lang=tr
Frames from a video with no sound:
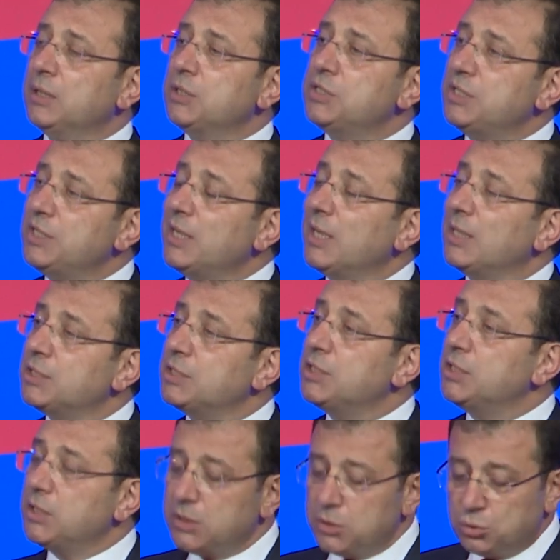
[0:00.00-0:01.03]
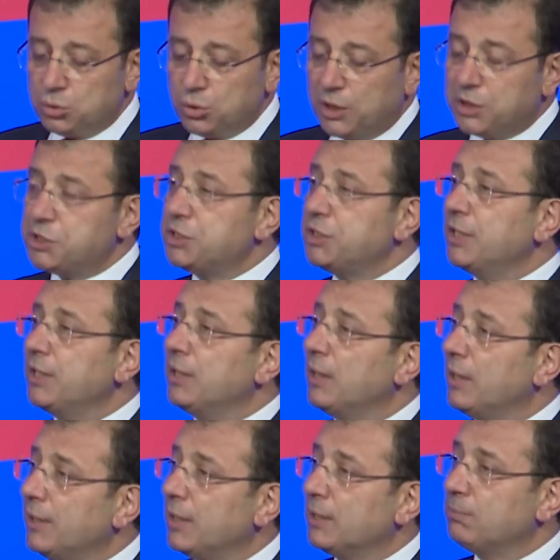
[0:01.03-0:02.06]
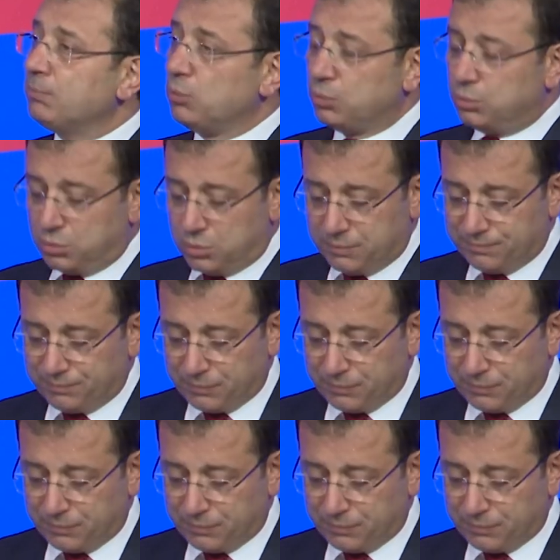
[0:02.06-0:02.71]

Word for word: siyasi süreçte hayat buldu.